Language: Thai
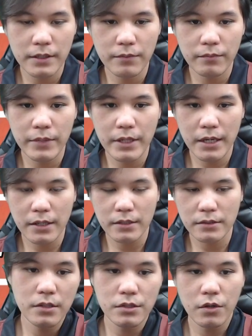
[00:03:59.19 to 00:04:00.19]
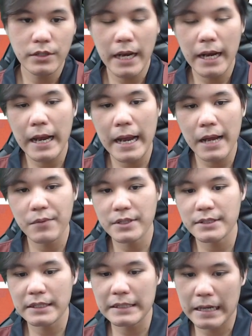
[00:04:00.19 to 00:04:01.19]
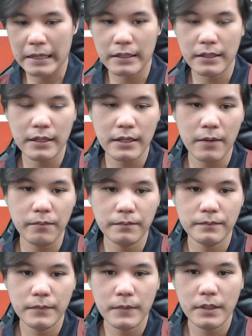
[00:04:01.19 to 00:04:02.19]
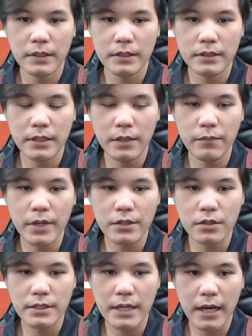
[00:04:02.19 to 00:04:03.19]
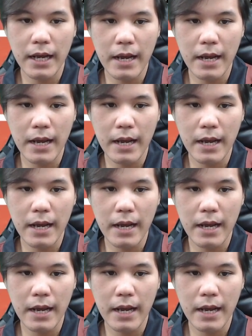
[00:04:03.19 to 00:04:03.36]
ทิมเบี้ยชอช้าง5 มาสกัดนะครับ คือทิมเบี้ยชอช้าง